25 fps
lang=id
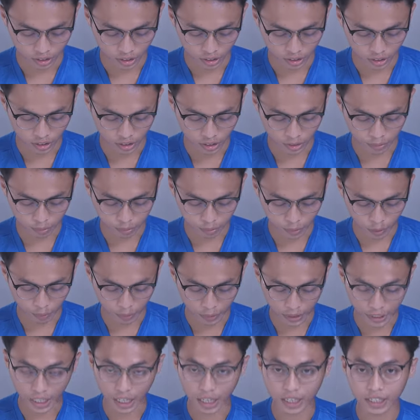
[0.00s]
99. Jadi
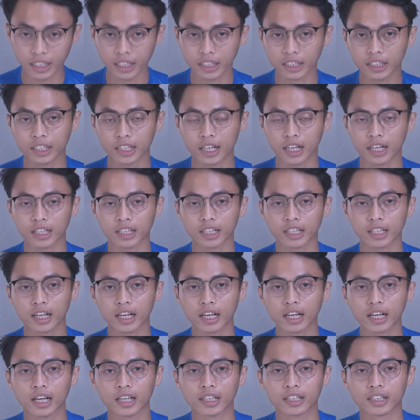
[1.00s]
perbedaannya
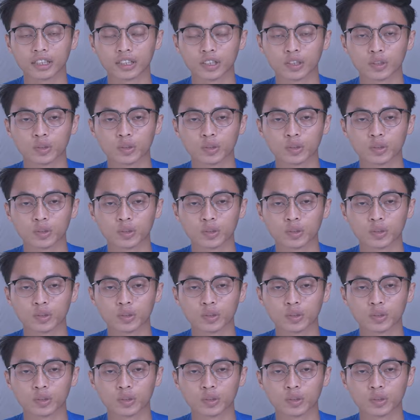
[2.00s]
kira-kira kayak